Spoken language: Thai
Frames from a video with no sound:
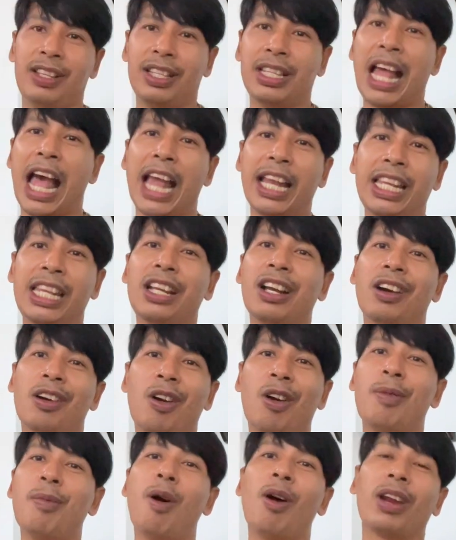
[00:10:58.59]
ท้ายนี้ก็ข
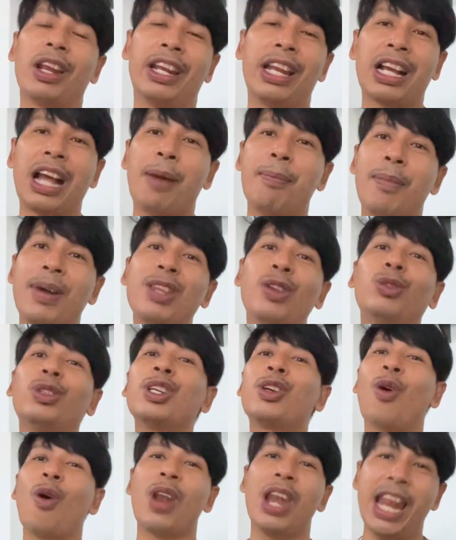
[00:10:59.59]
อบอกเลยนะครับมันอยู่
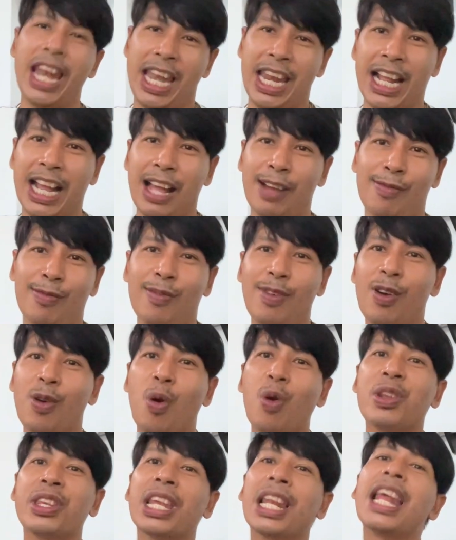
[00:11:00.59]
ที่คนเล่นนะครับว่า
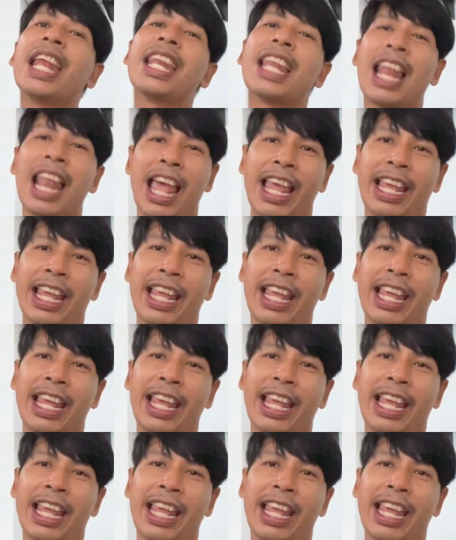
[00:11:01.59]
คุณจะเล่นอะไร